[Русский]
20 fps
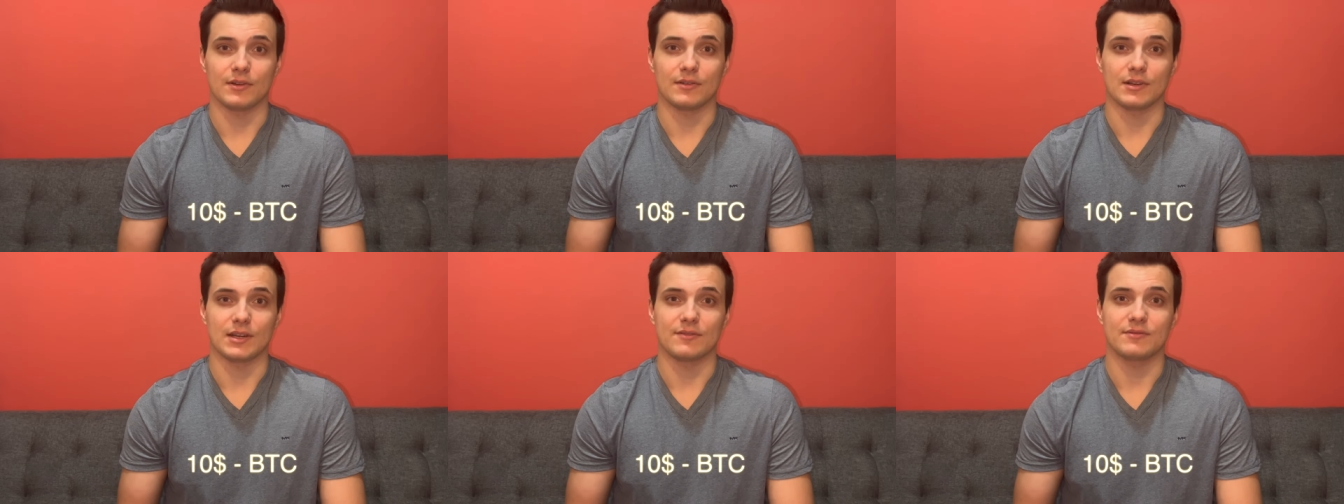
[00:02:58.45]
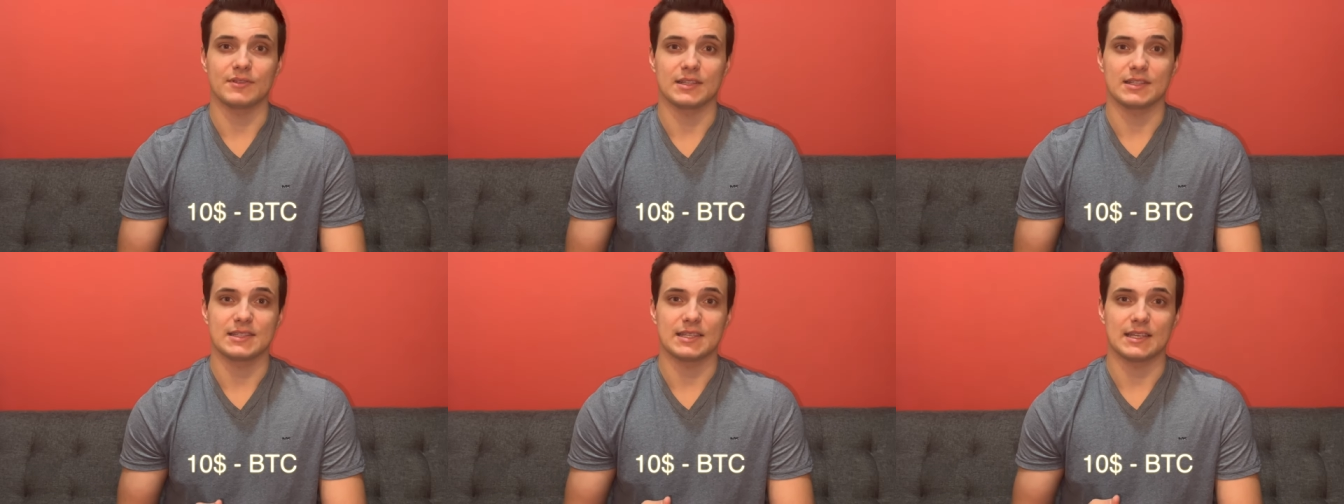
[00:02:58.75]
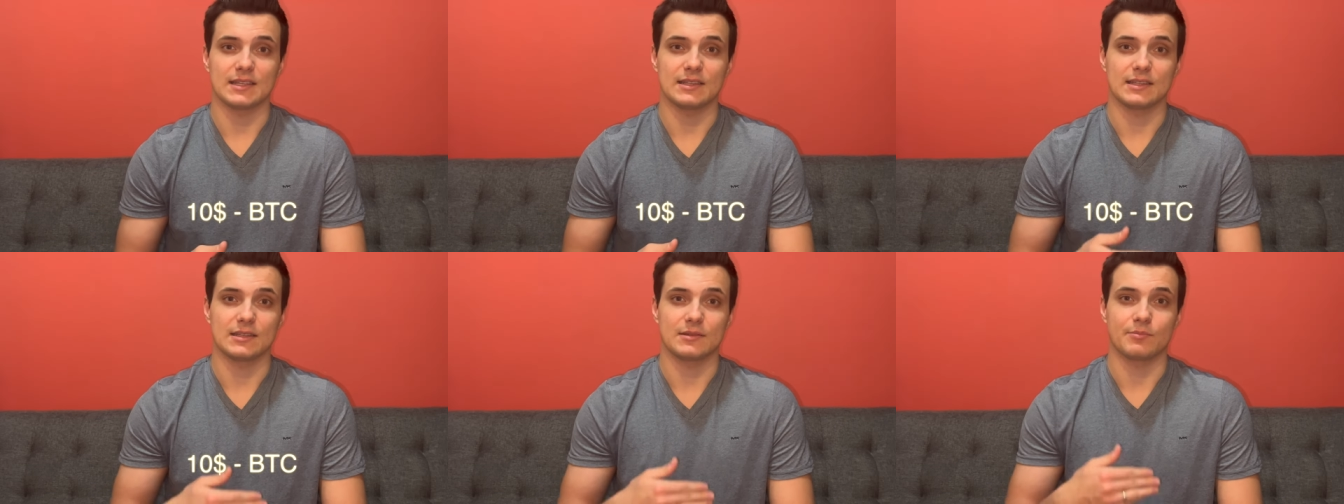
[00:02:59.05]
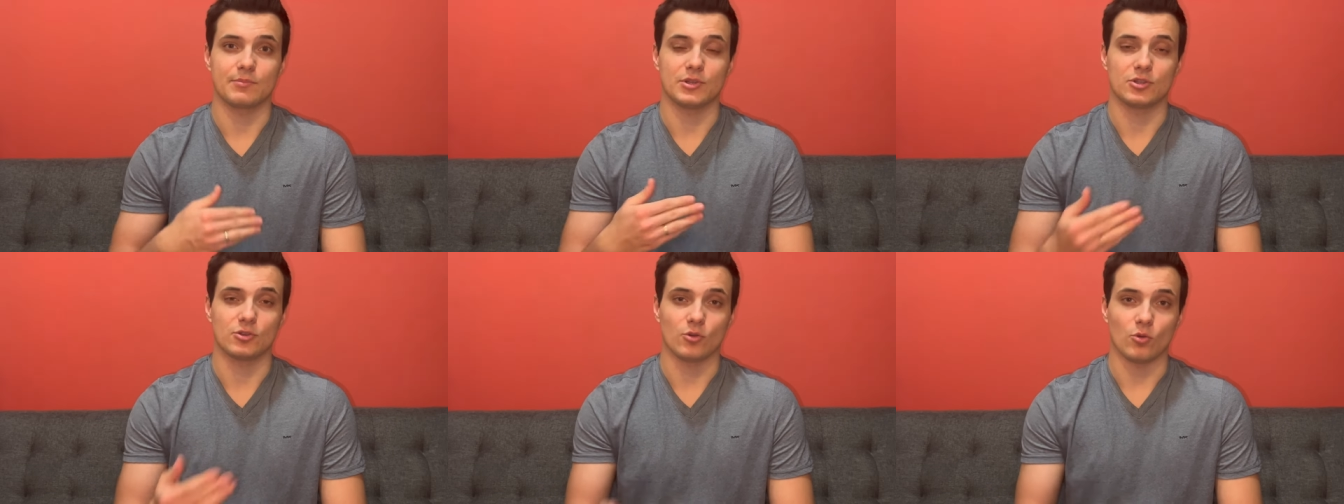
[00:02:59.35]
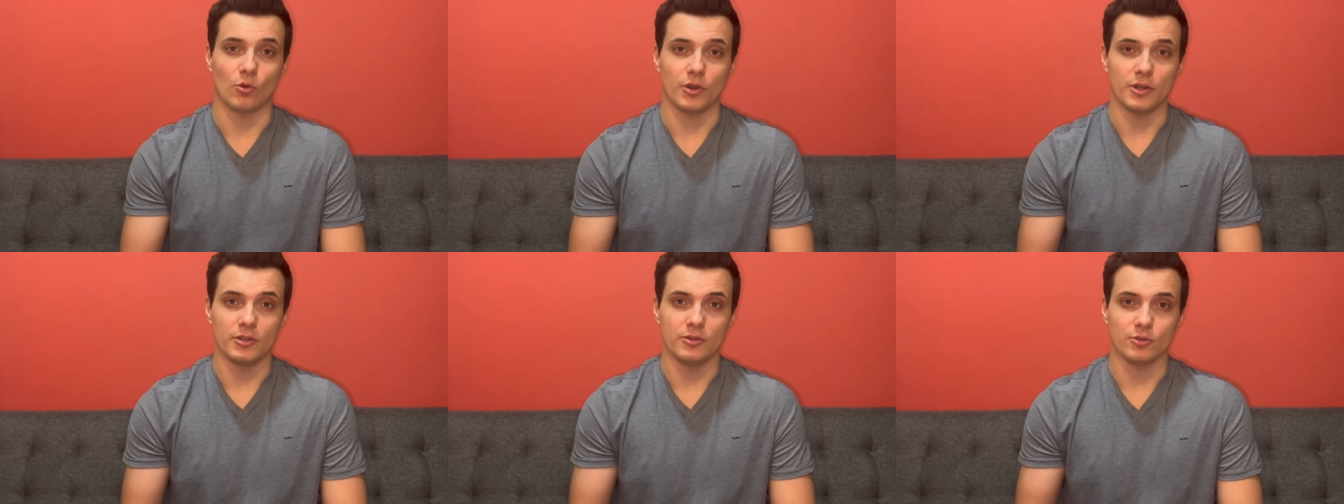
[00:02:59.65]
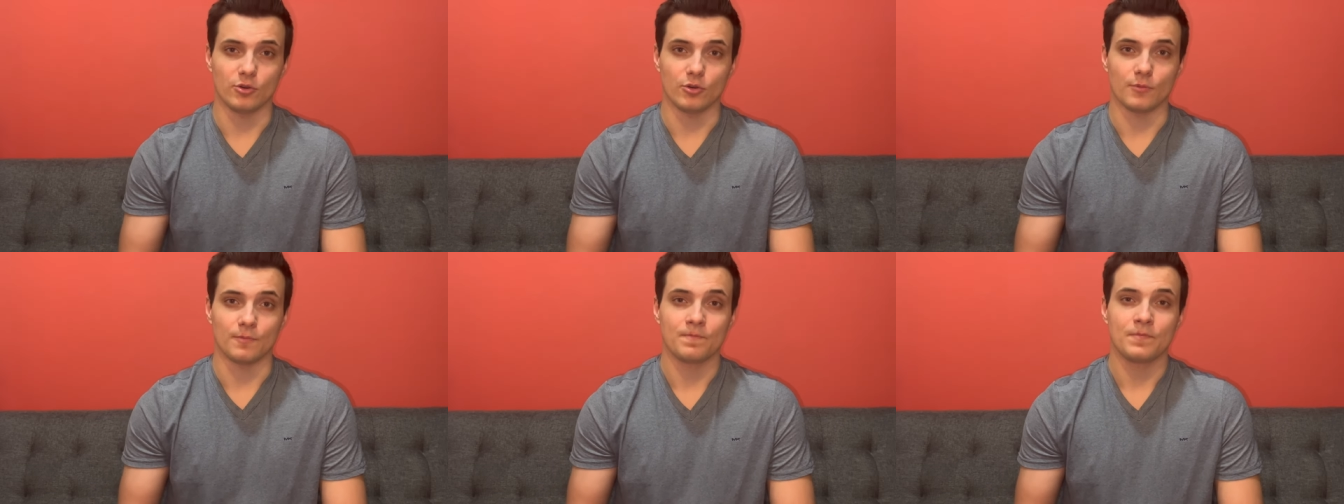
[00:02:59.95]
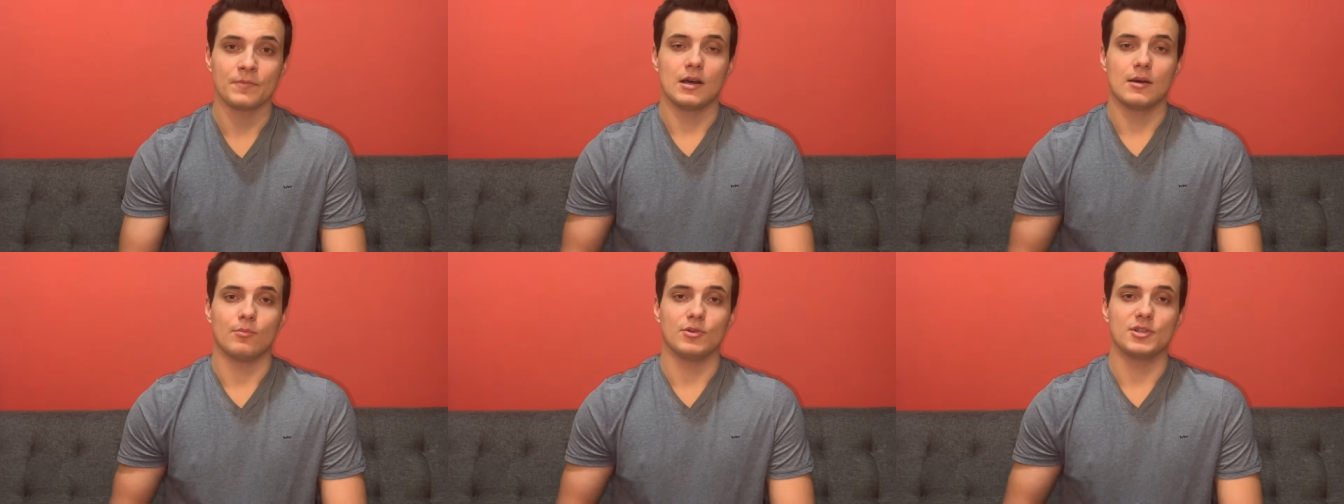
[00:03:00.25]
равноценных биткоину,
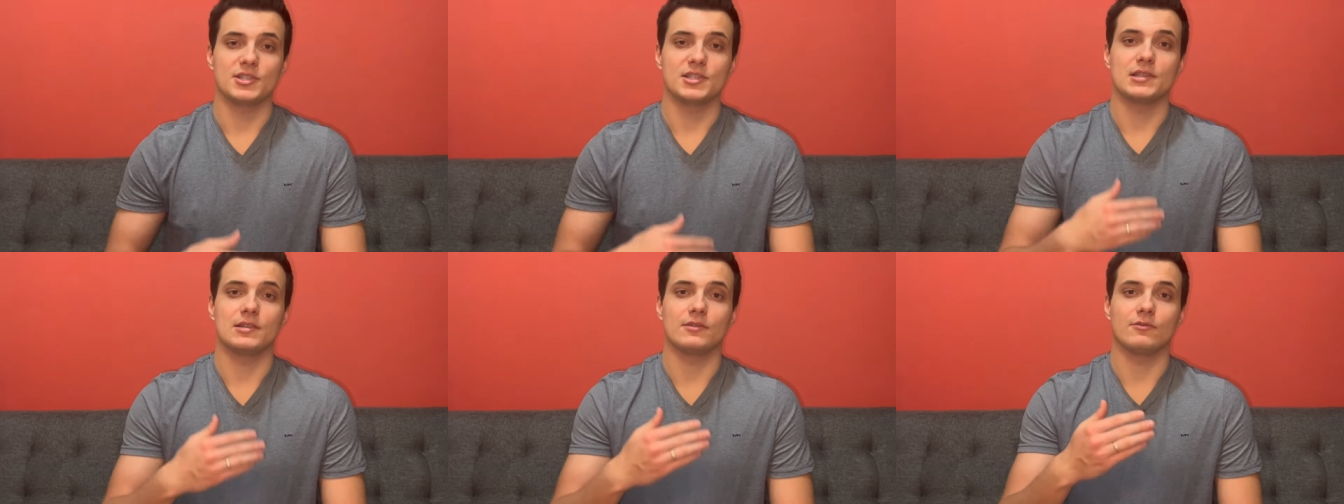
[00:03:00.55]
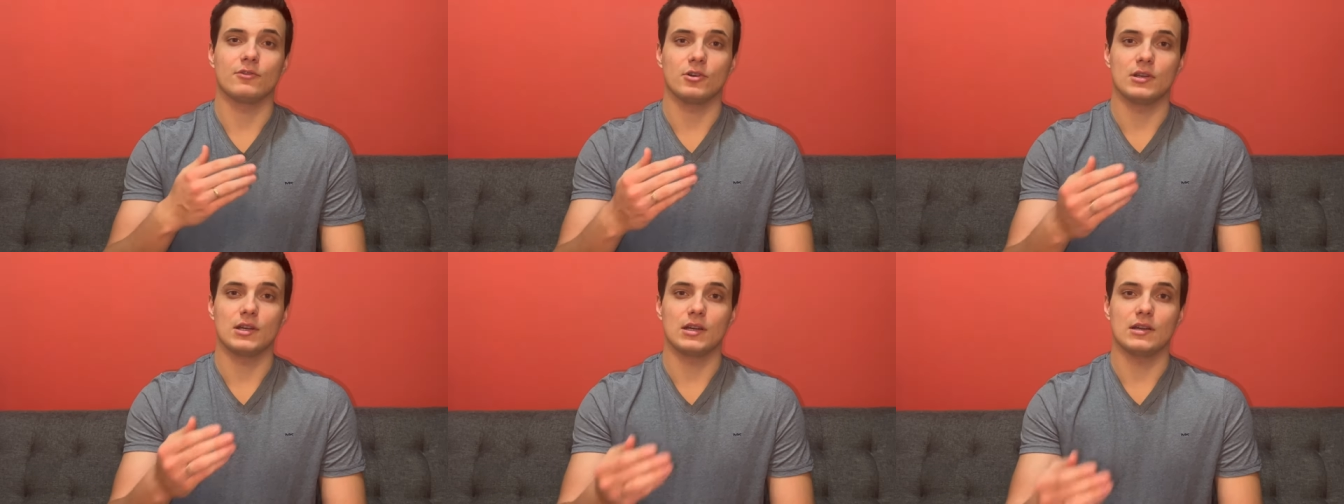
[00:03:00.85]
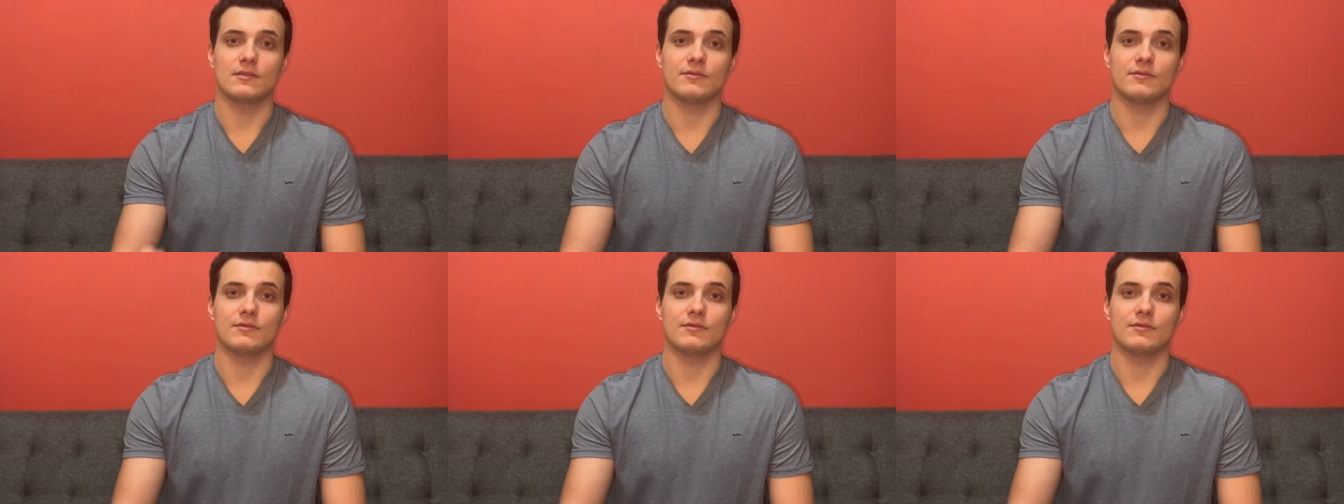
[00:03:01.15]
после того, как